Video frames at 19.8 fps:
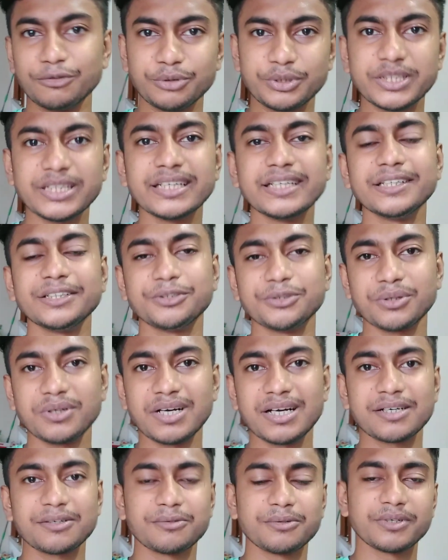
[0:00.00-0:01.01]
গুছিয়ে
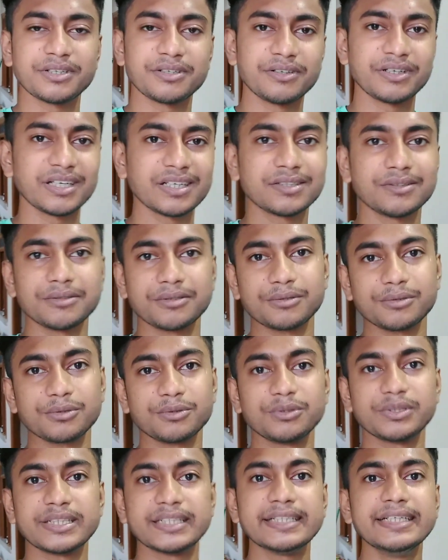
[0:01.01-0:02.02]
জোগাড় করে অনেক কষ্ট
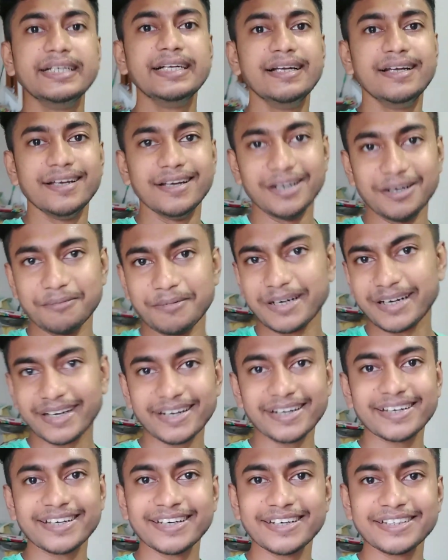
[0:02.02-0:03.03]
করে
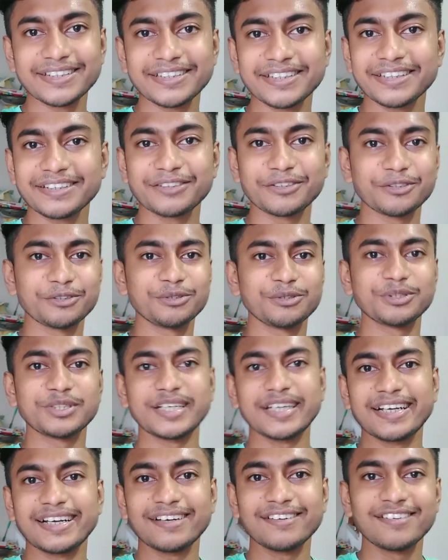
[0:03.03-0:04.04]
হেলমেটটাকে কিনেছি তো
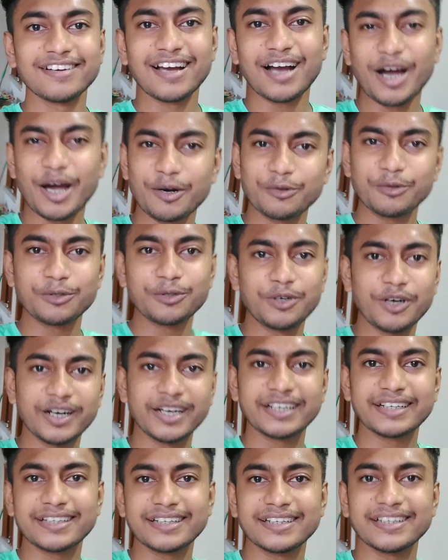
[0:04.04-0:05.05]
সেই কারণে আরও
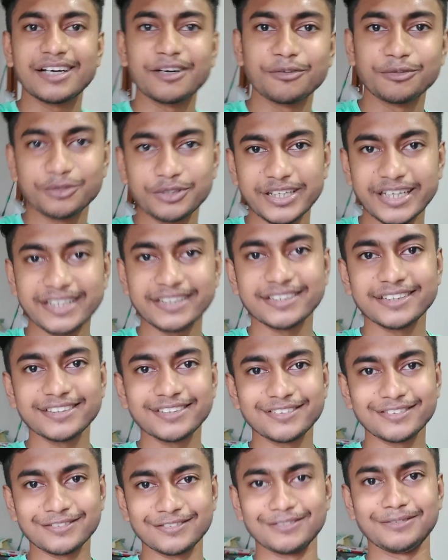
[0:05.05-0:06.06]
অনেকটাই আনন্দে আছি
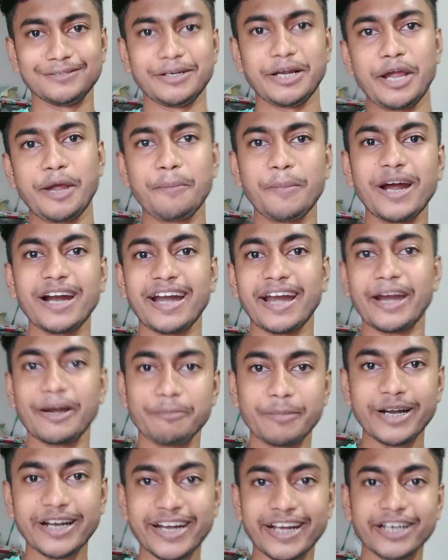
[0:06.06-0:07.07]
তো এবার
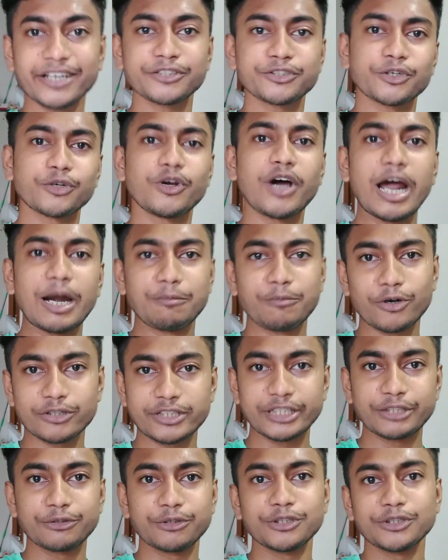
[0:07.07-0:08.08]
হেলমেটটাকে চলো
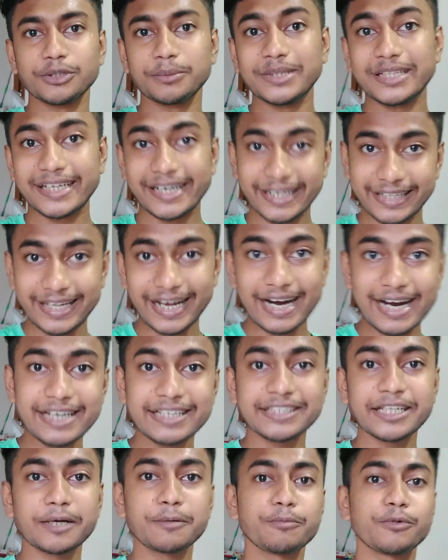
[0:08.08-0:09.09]
আনবক্সিং করে তোমাদেরকে দেখাই
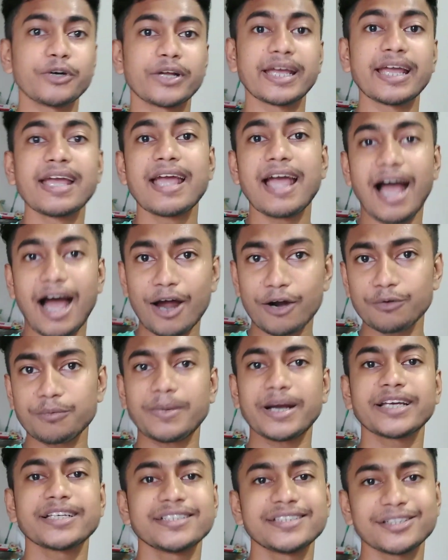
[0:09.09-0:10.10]
তারপরে আরও
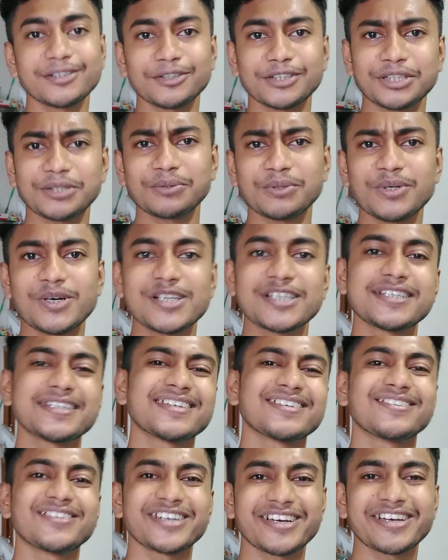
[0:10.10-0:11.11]
বাকি যে কথাগুলো আছে
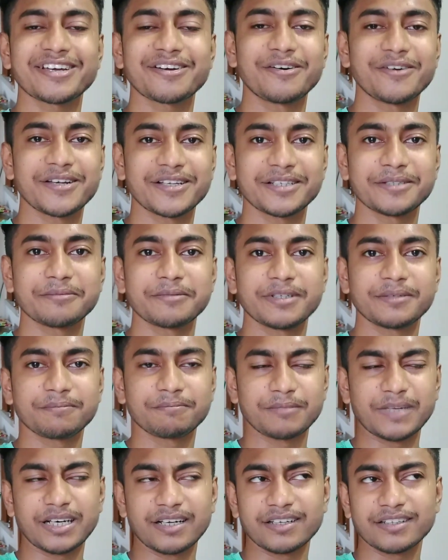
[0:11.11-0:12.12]
সেগুলোকে করা যাবে
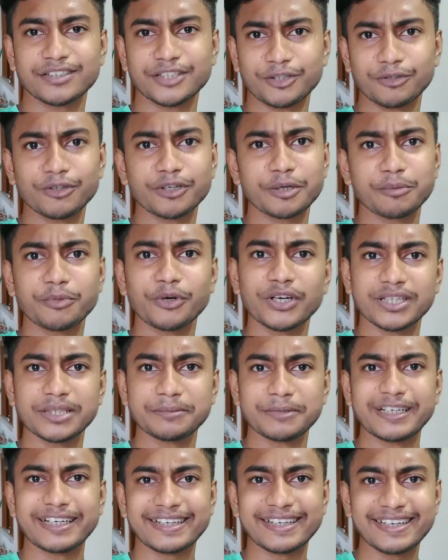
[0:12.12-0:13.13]
মানে সেগুলোকে বলা
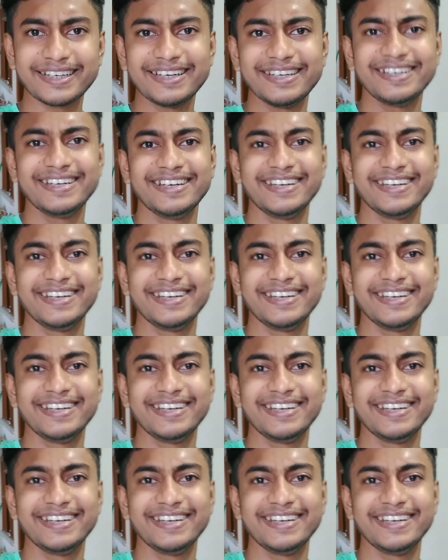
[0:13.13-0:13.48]
যাবে আর কি